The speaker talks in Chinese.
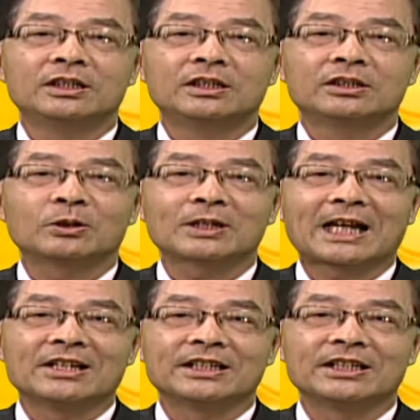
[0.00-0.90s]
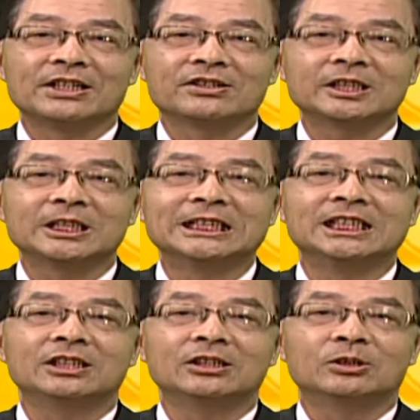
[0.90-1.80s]
都感觉很适合
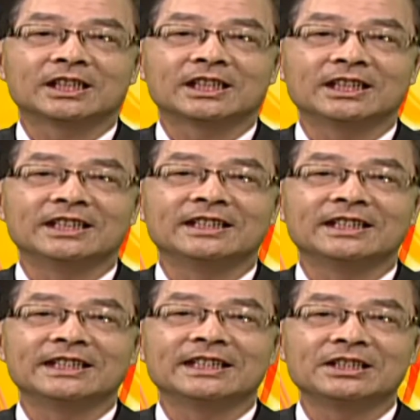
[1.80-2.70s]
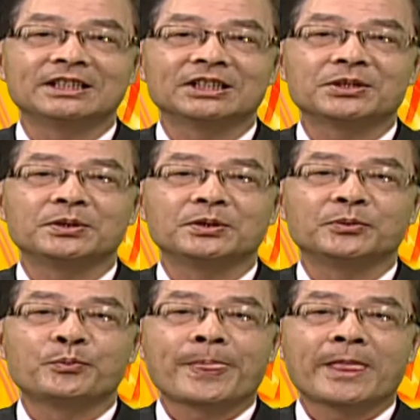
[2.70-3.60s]
我个人的一个兴趣。
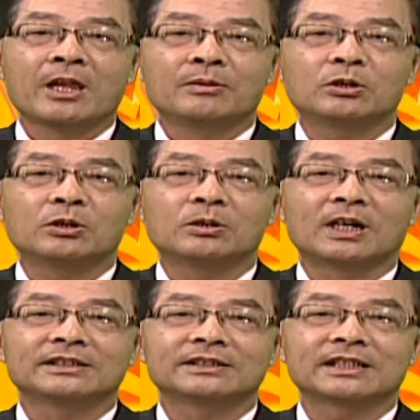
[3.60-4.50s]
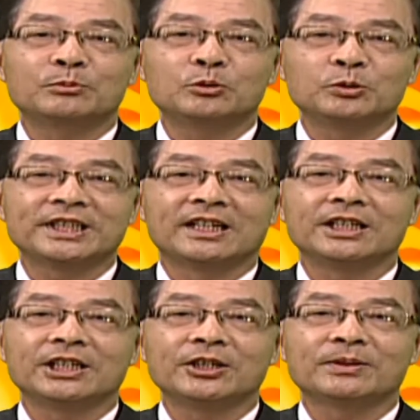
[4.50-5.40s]
不过啊，在目前
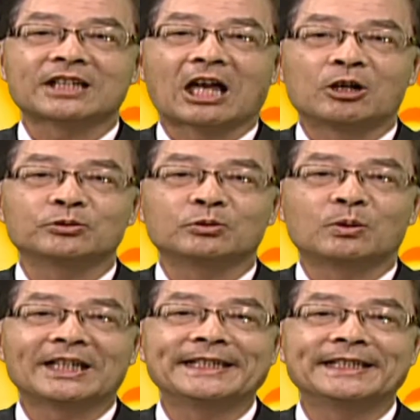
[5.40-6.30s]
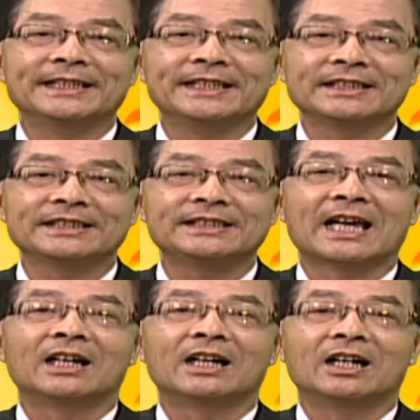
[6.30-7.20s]
因为少主化的一个影响
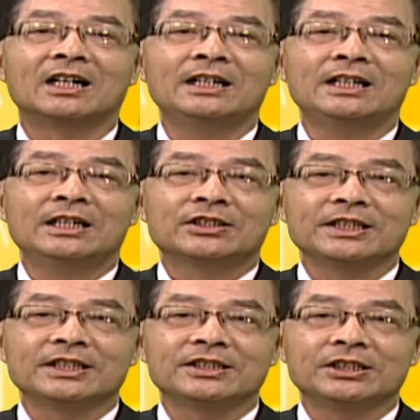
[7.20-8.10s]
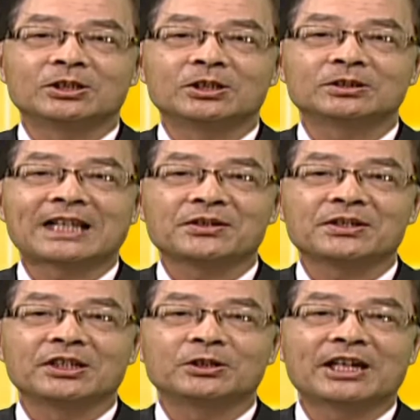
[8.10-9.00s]
啊，所以许多大学
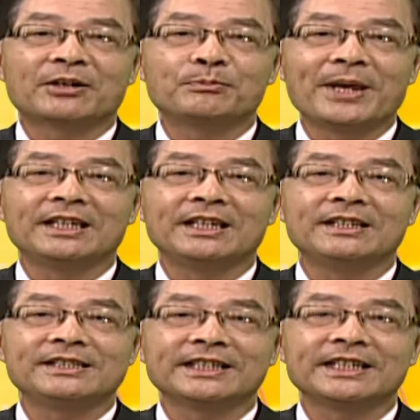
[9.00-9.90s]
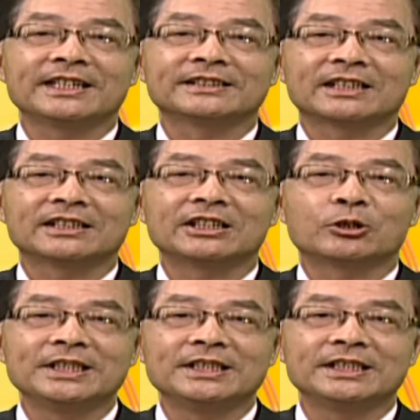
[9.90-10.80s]
都将面临经营上的
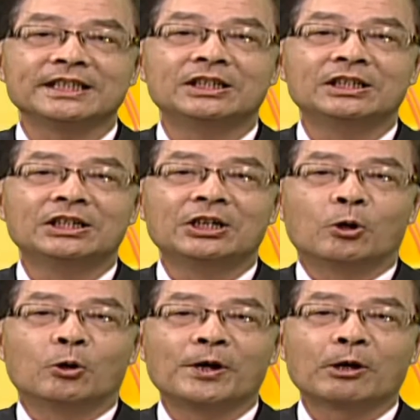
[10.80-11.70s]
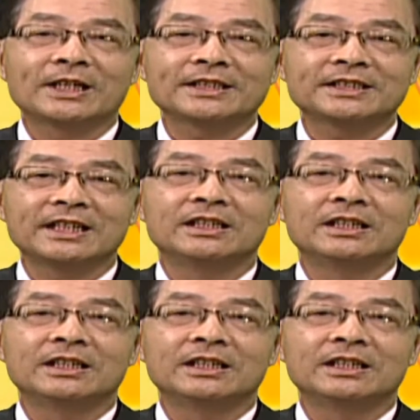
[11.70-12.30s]
困境。我也发现